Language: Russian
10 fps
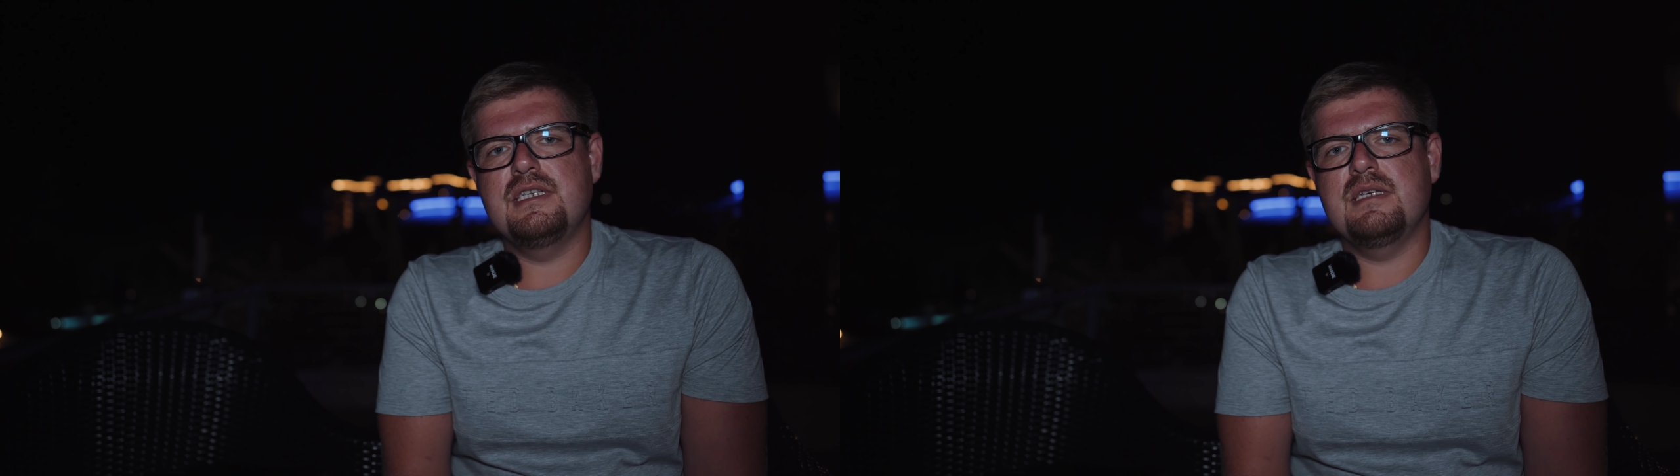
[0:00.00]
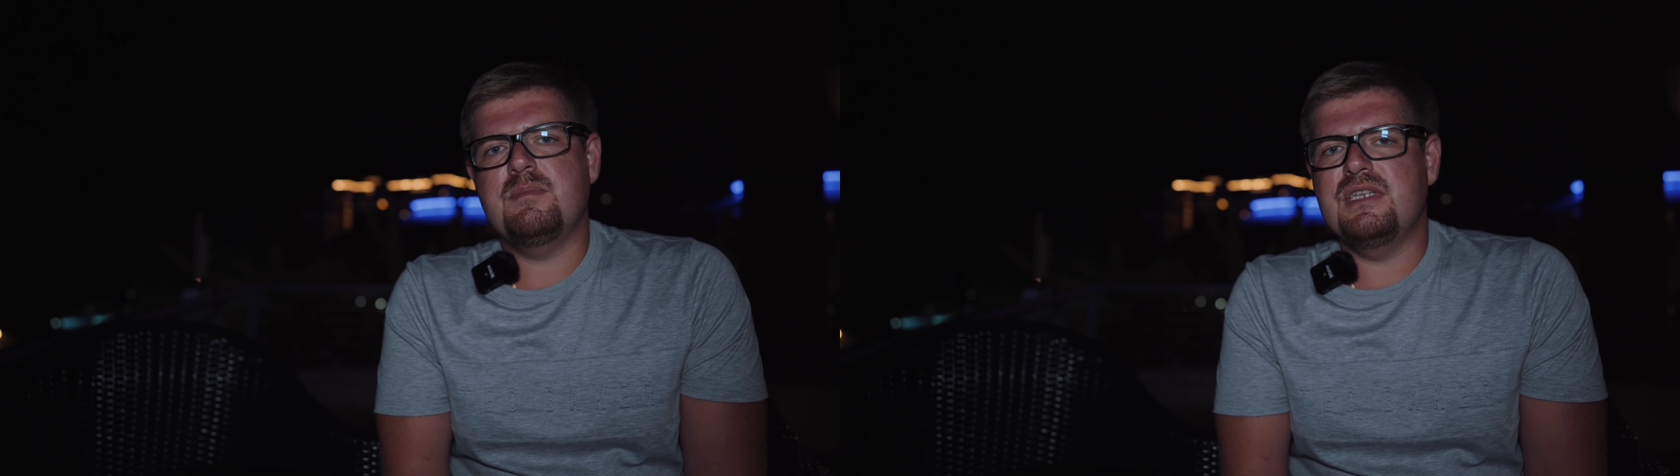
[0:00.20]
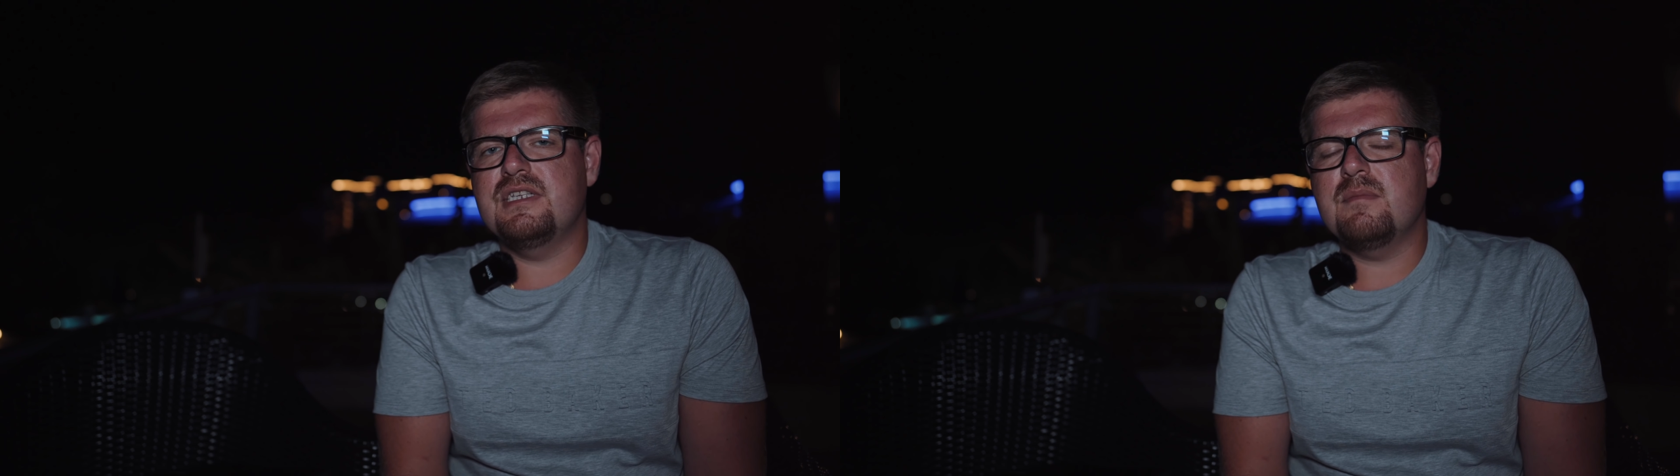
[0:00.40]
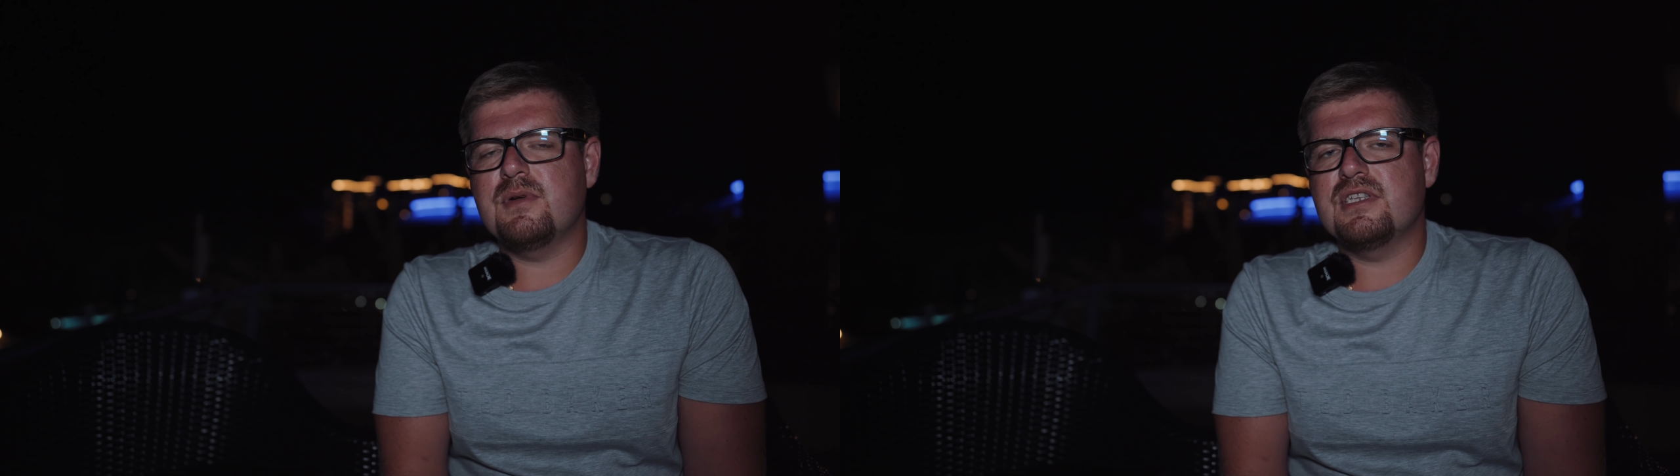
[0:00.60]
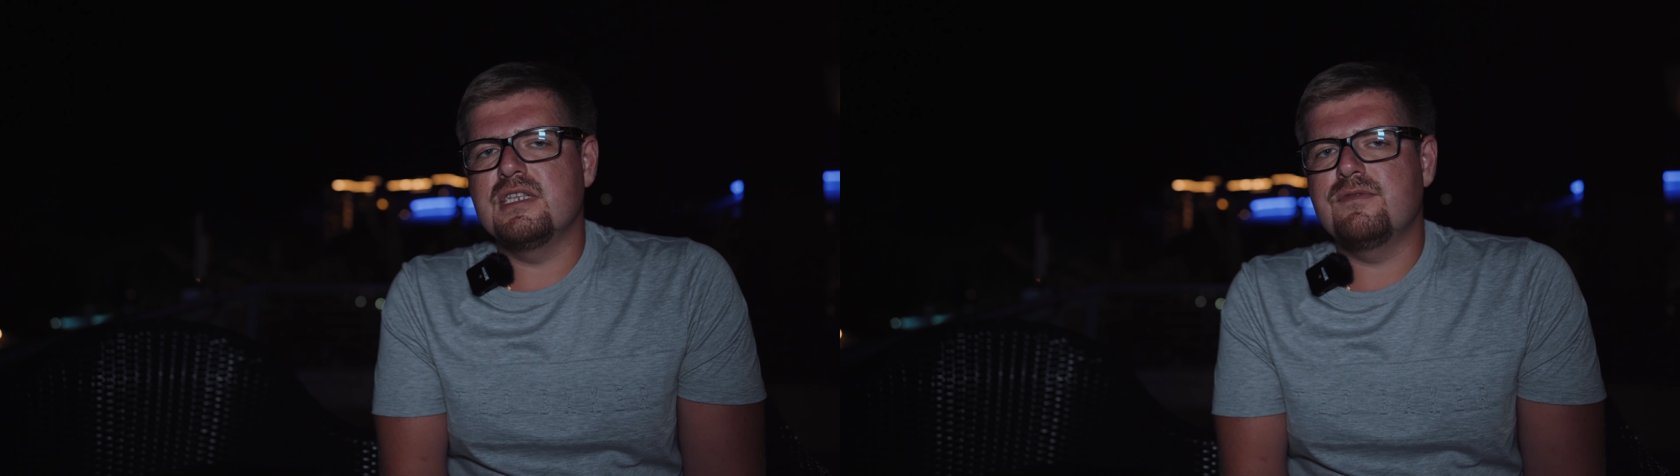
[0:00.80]
где
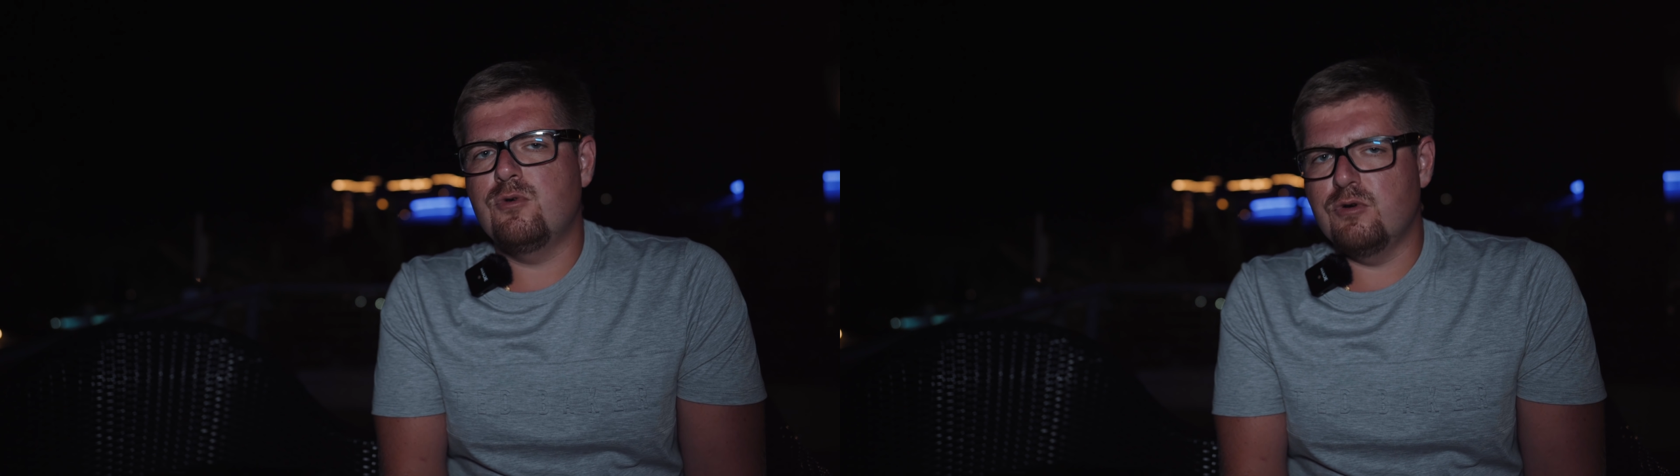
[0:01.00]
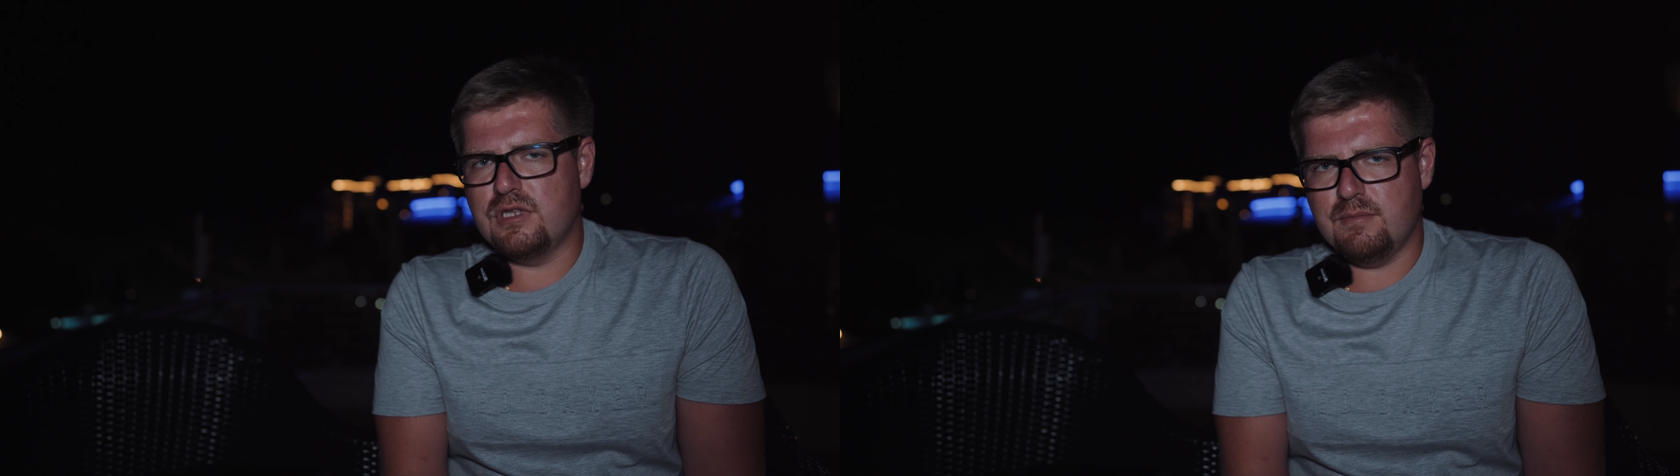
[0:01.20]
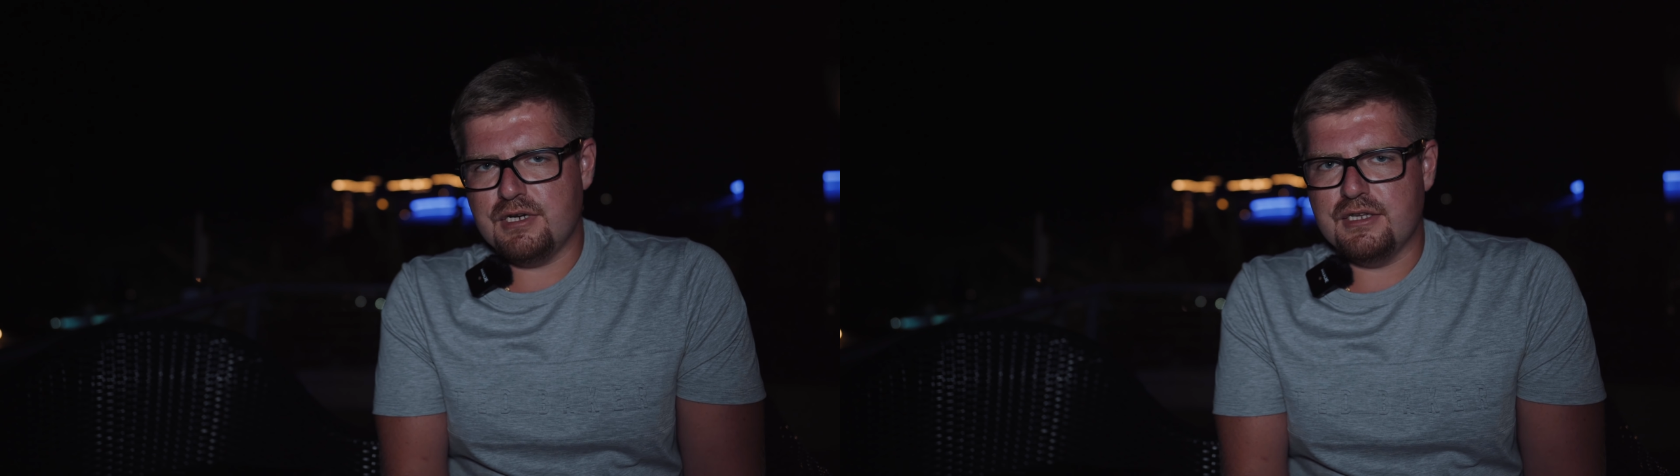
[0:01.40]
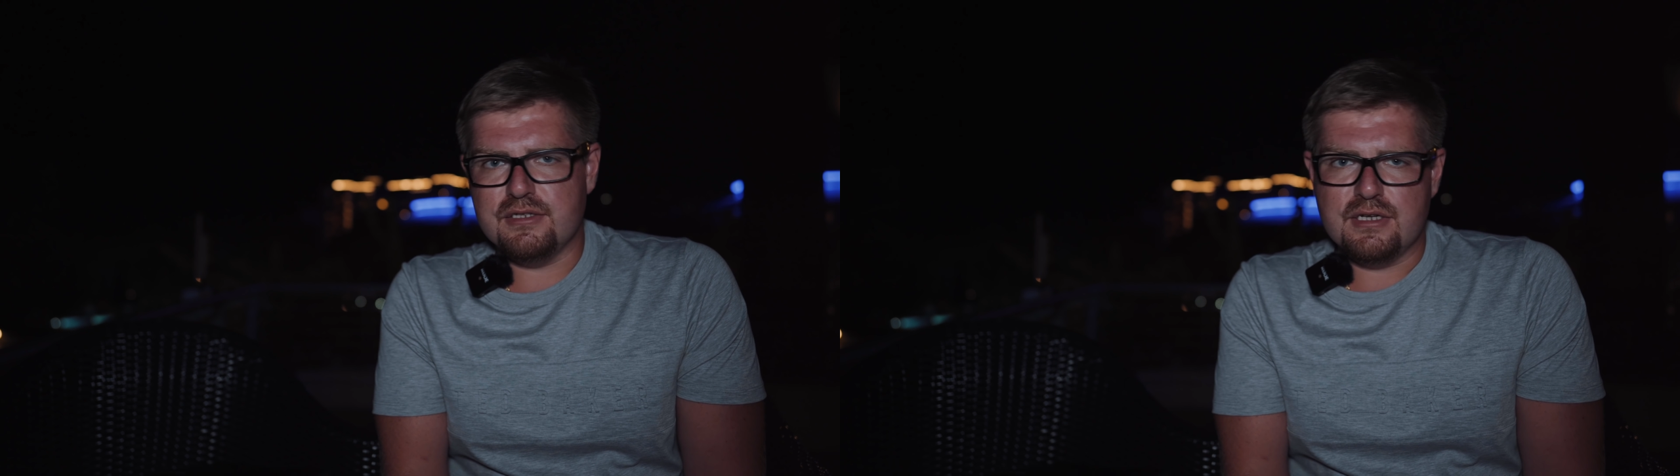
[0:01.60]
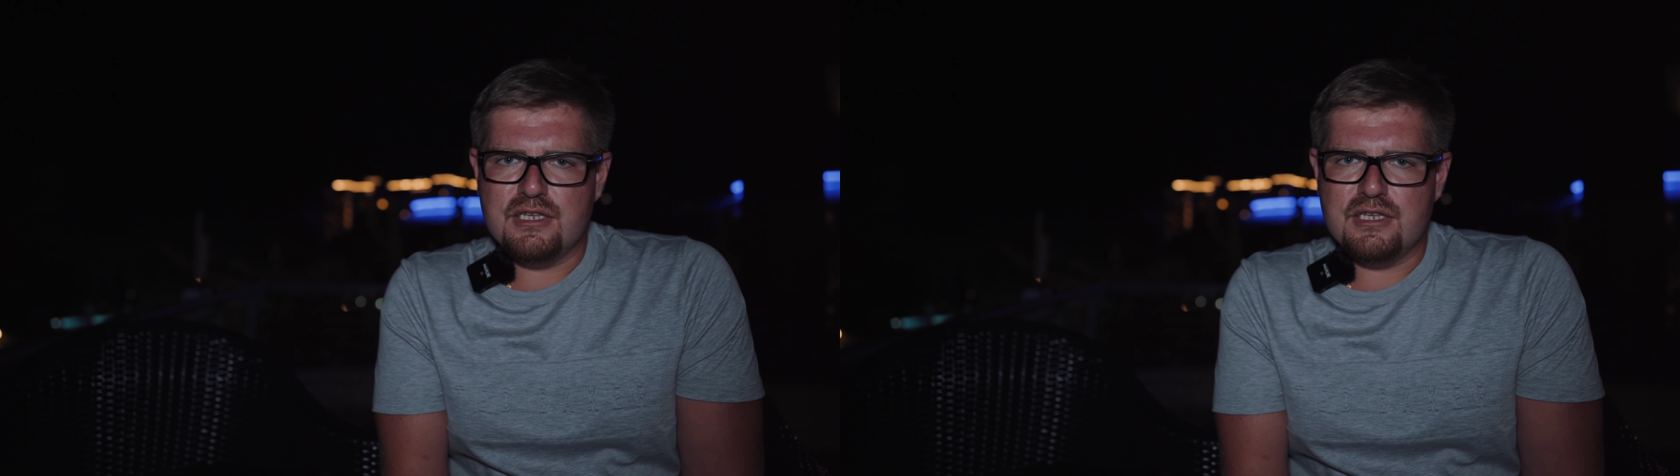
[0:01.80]
50% входит на маркетинг.